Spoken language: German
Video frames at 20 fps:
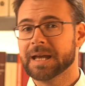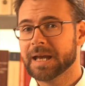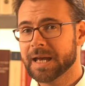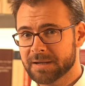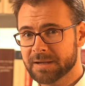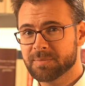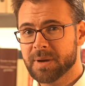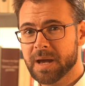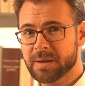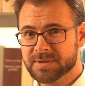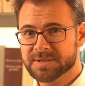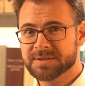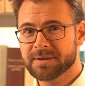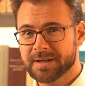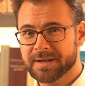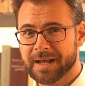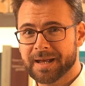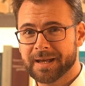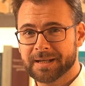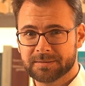Ein paar
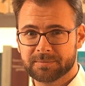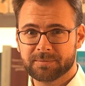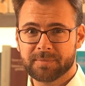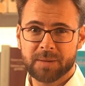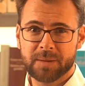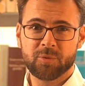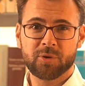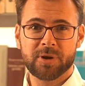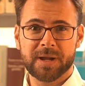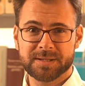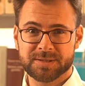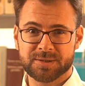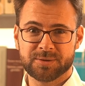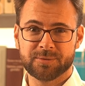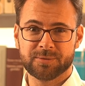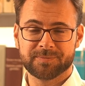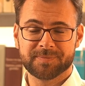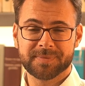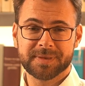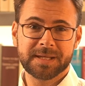Besonderheiten bei
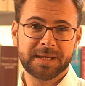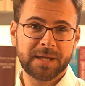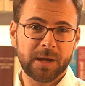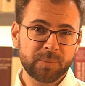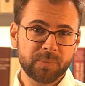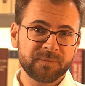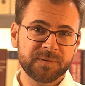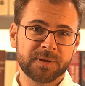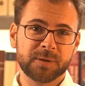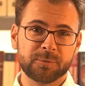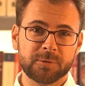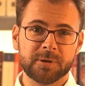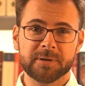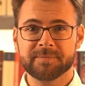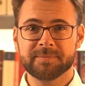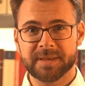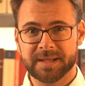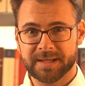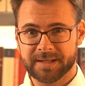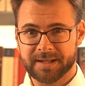Boccaccio. Die
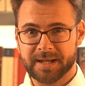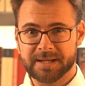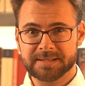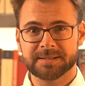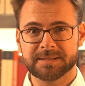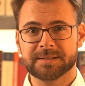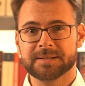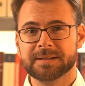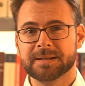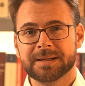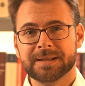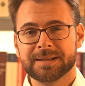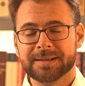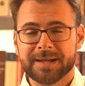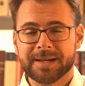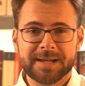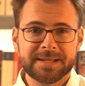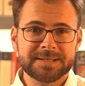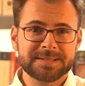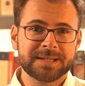Hauptfigur, der Nathan,
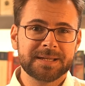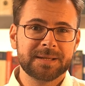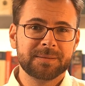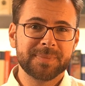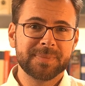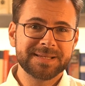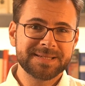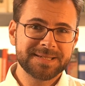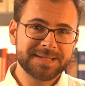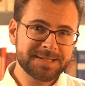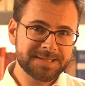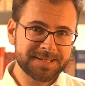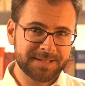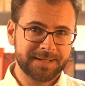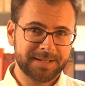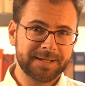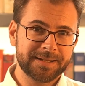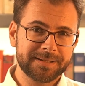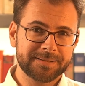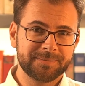der heißt
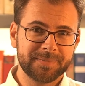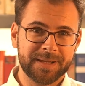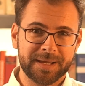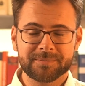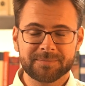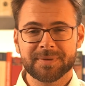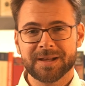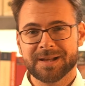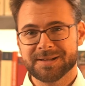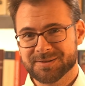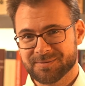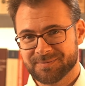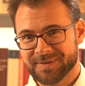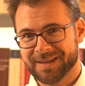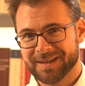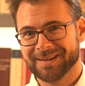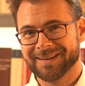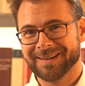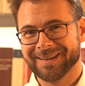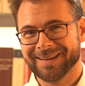Melchisedek, ja, also wie